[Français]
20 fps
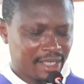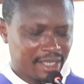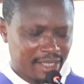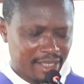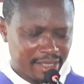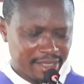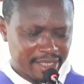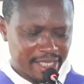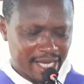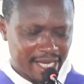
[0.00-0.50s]

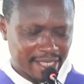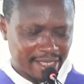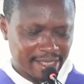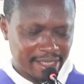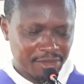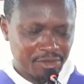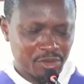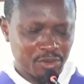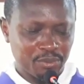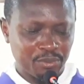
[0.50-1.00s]
il n'y a
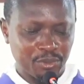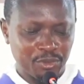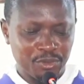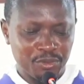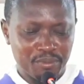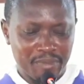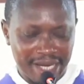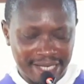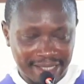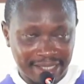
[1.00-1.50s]
rien de plus
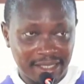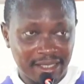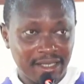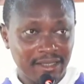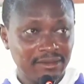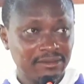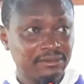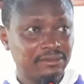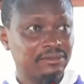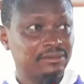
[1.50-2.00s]

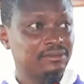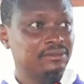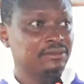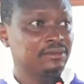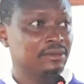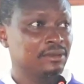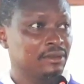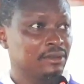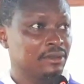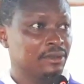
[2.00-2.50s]
marquant
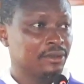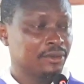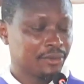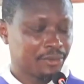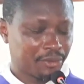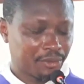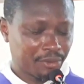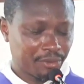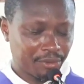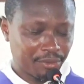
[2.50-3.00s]

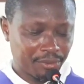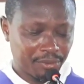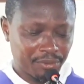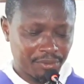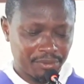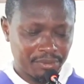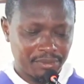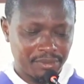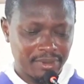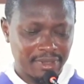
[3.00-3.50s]

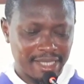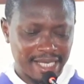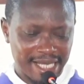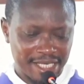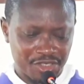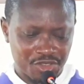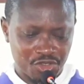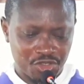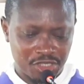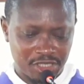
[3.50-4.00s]
que la
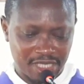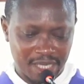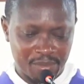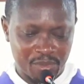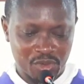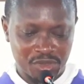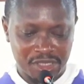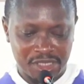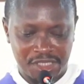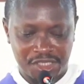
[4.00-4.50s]

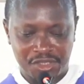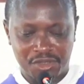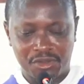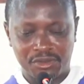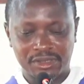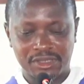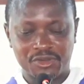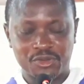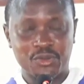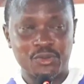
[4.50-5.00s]

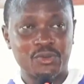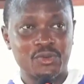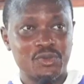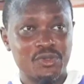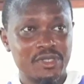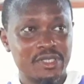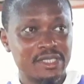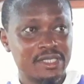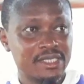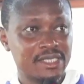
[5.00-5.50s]
juxtaposition de
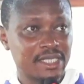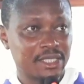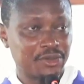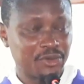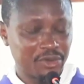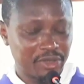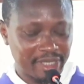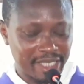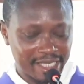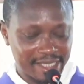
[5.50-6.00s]
ces
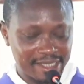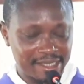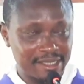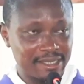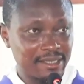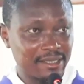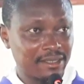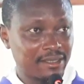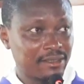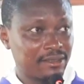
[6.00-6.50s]
deux
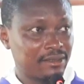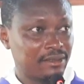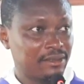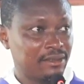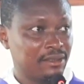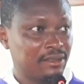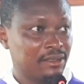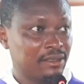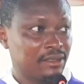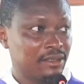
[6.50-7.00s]
textes
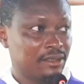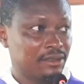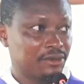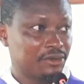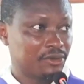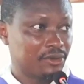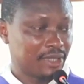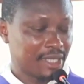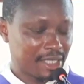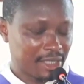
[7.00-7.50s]

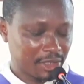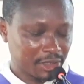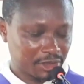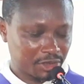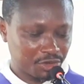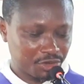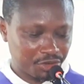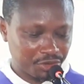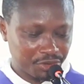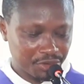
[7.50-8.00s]
de la
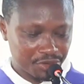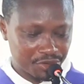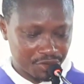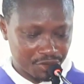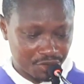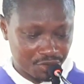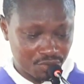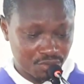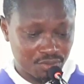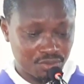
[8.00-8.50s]
liturgie de ce
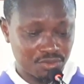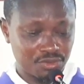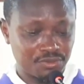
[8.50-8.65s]
jour.